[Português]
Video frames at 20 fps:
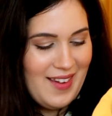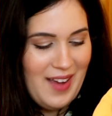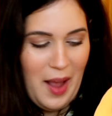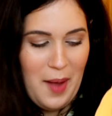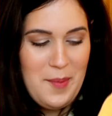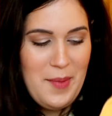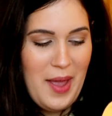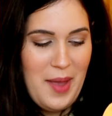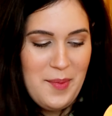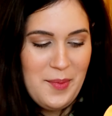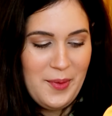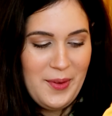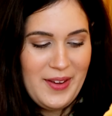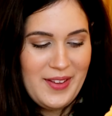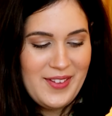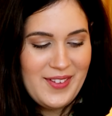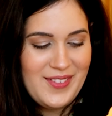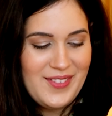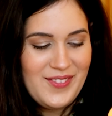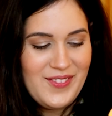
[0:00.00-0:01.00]
Amei
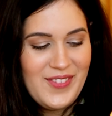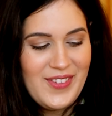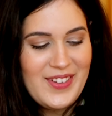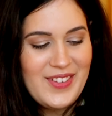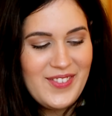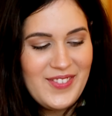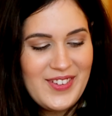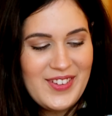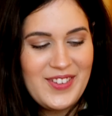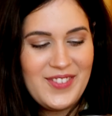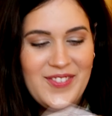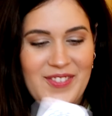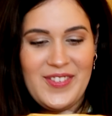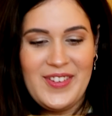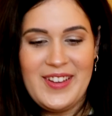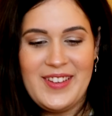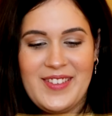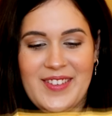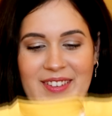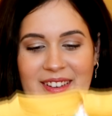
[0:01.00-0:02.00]
muito, muito, muito,
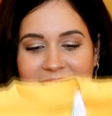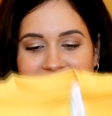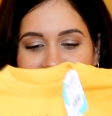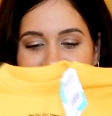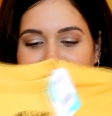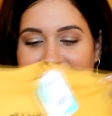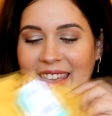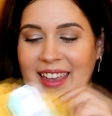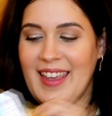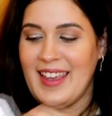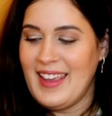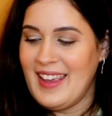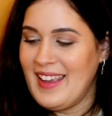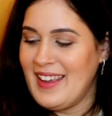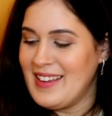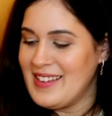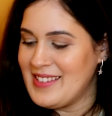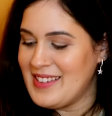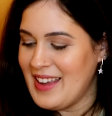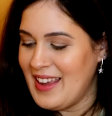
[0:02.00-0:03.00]
muito.
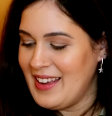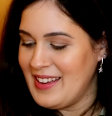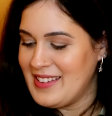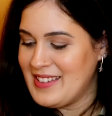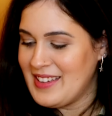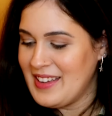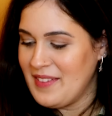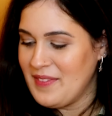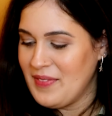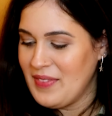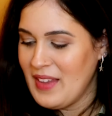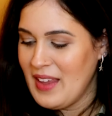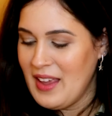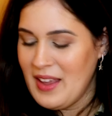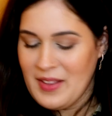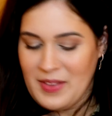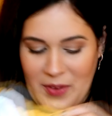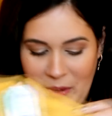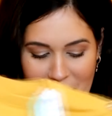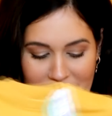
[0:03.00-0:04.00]
E, gente,
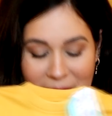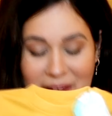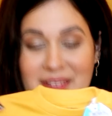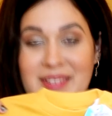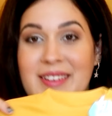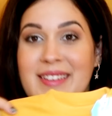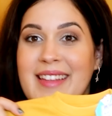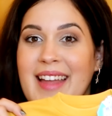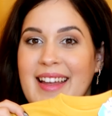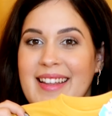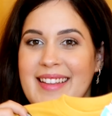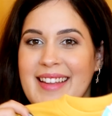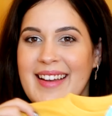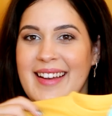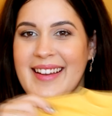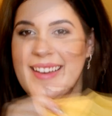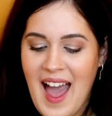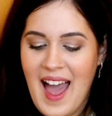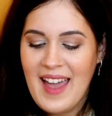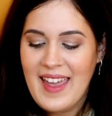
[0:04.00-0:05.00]
tô apaixonada.
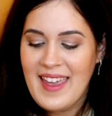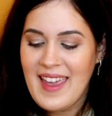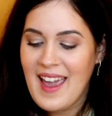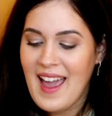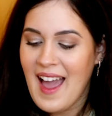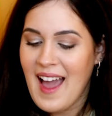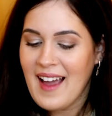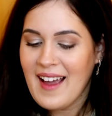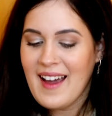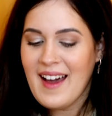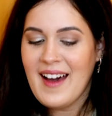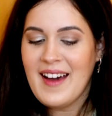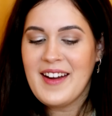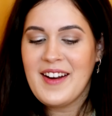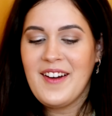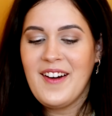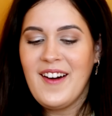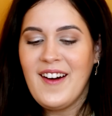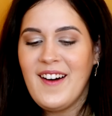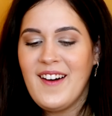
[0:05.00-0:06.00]
Aí, a
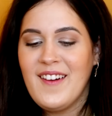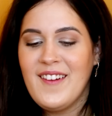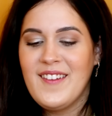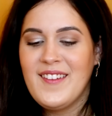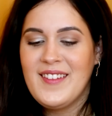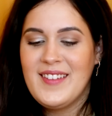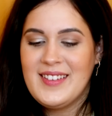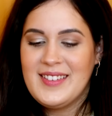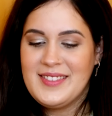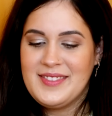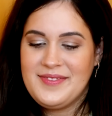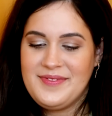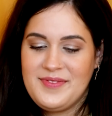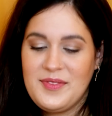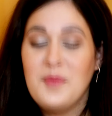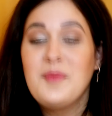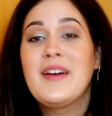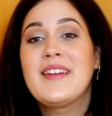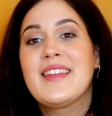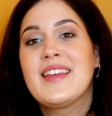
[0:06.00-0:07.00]
Carol,
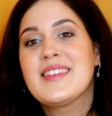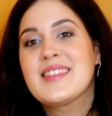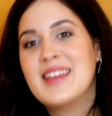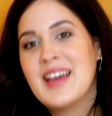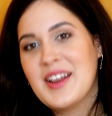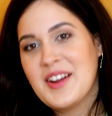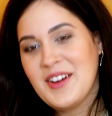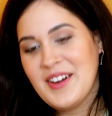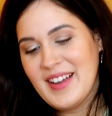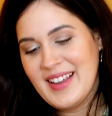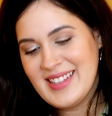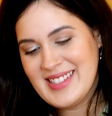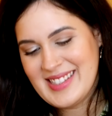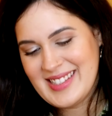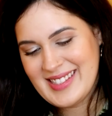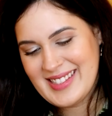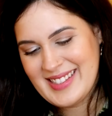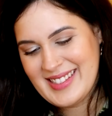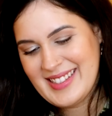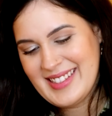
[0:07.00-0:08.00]
uma das
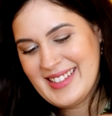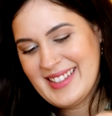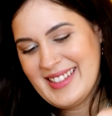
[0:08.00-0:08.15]
Caróis,